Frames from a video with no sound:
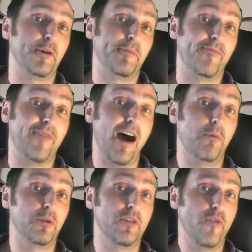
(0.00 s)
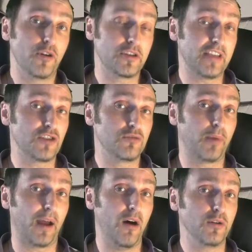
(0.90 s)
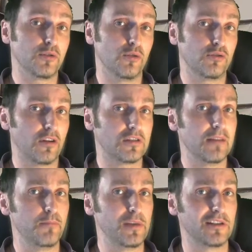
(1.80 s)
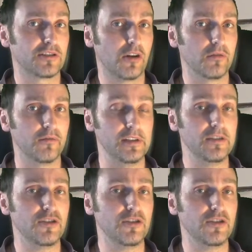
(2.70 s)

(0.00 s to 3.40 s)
Wer aber eine Workstation braucht und trotzdem ein bisschen zocken will,